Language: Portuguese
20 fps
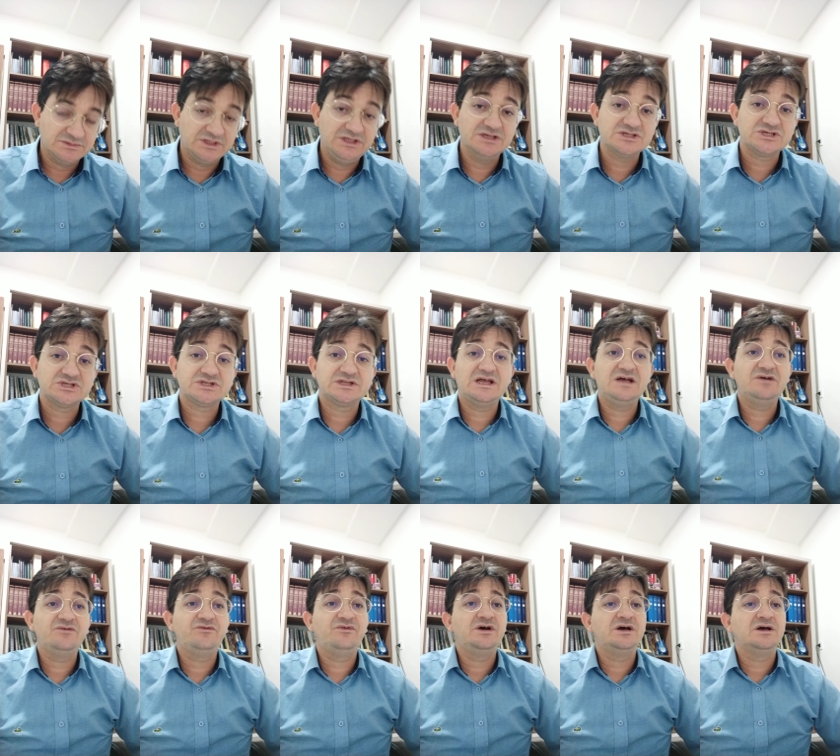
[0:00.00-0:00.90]
que
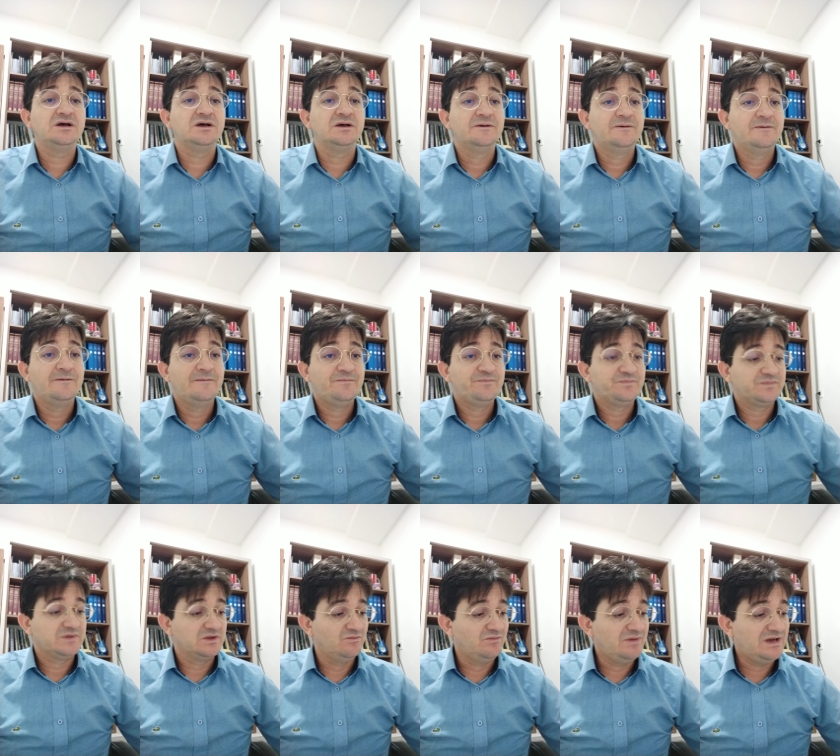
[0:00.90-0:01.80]
estava
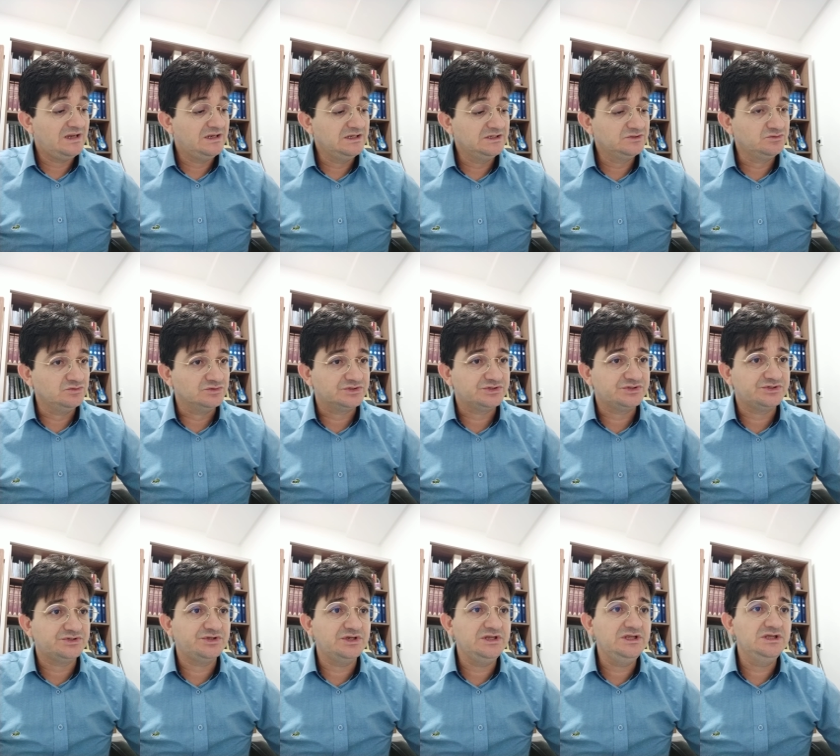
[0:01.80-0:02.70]
malhando
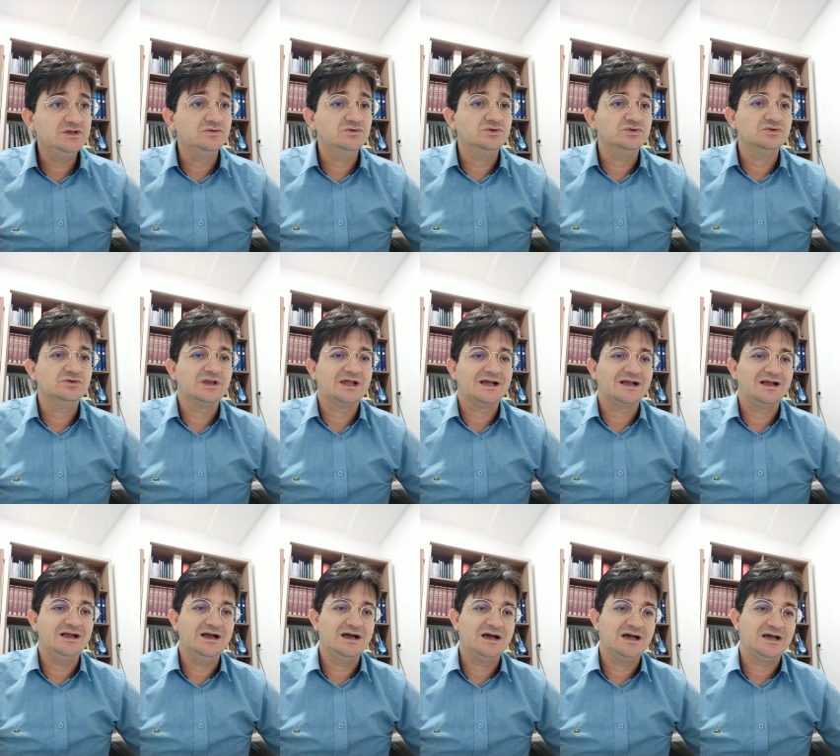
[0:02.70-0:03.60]
trigo no
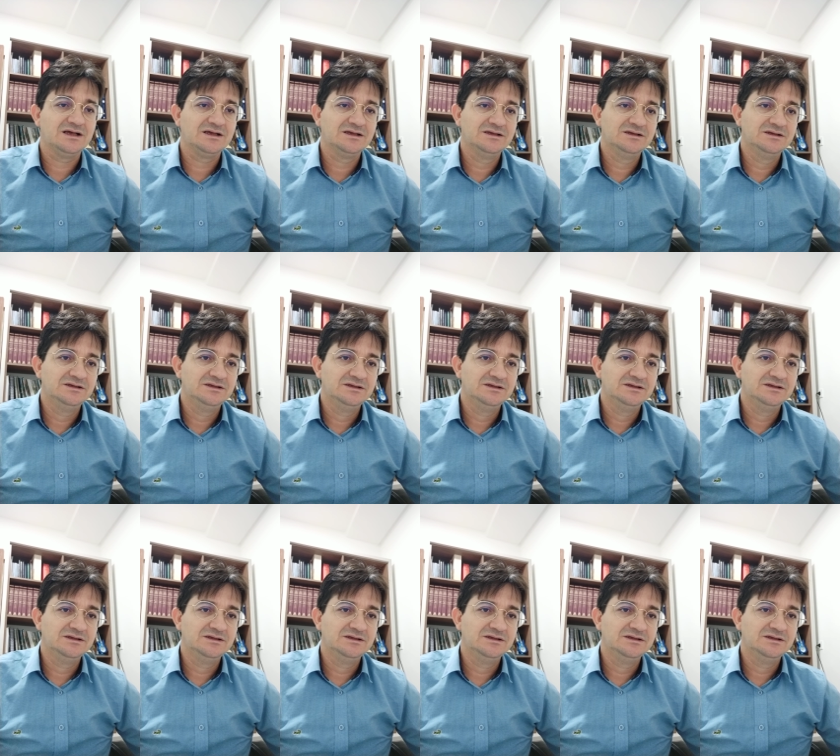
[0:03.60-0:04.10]
lagar.